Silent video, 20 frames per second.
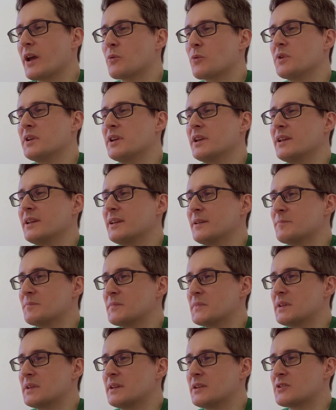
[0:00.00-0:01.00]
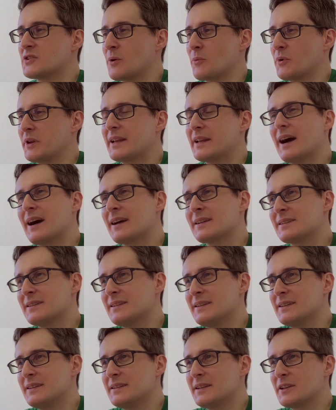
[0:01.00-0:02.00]
quindi diciamo i
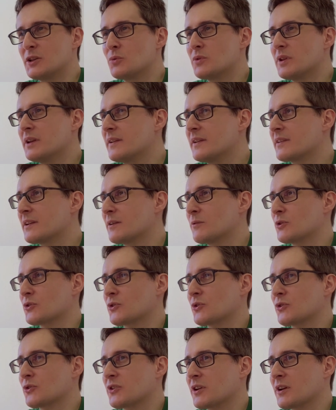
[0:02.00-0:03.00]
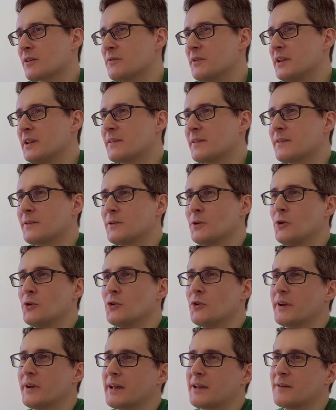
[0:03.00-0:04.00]
dati di chi utilizza il vostro
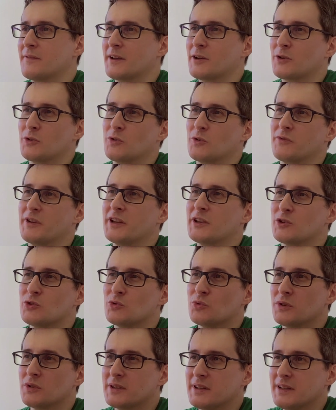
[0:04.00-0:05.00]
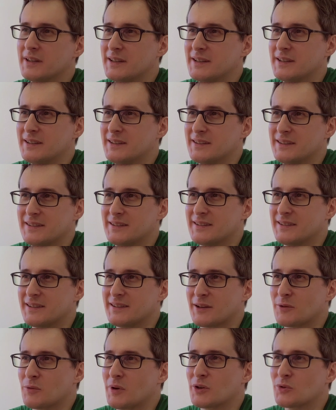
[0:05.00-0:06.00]
servizio non è che vengono venduti
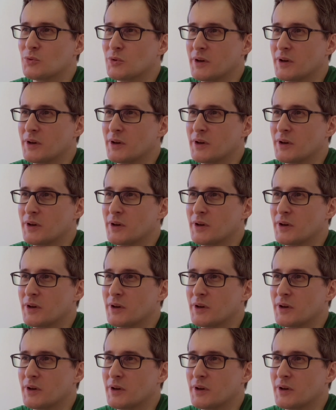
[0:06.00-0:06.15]
a qualcun